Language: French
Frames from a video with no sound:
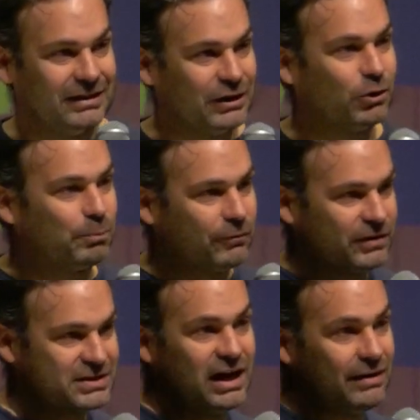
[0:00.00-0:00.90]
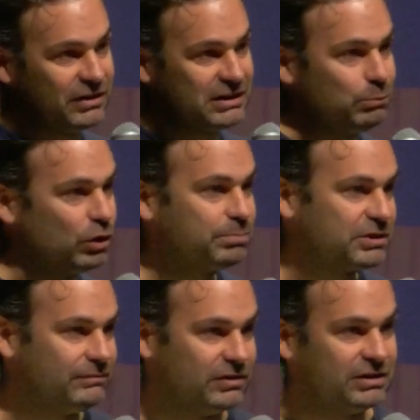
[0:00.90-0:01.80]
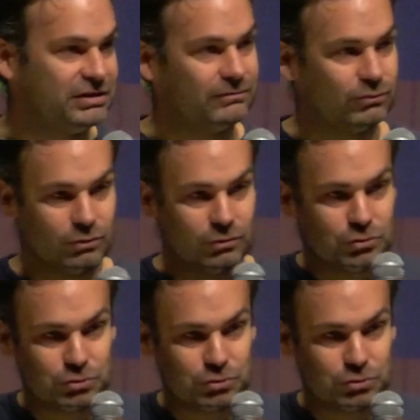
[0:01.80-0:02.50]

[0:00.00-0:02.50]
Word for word: Et on peut faire ça avec des boîtes privées qui vont euh,